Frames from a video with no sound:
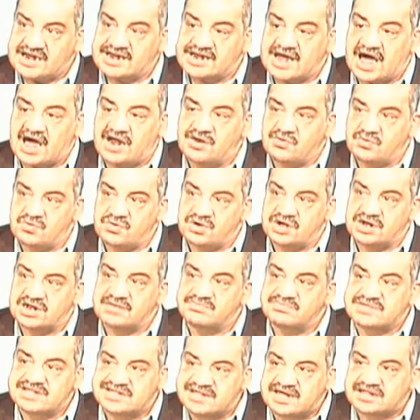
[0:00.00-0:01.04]
نحن
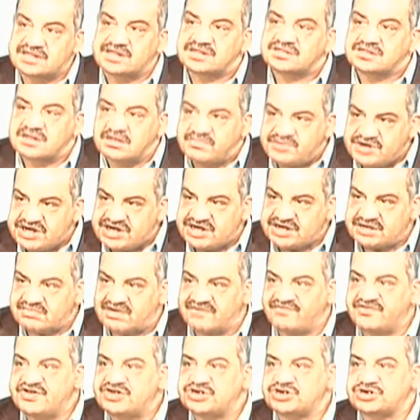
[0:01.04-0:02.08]
الامتداد الطبيعي
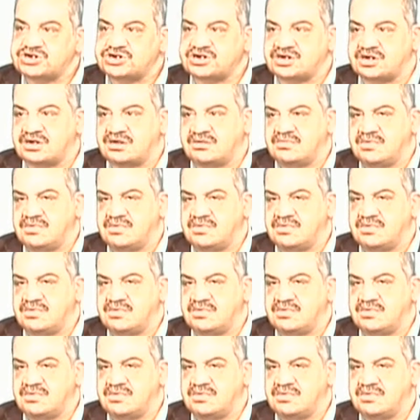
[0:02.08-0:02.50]
مفيش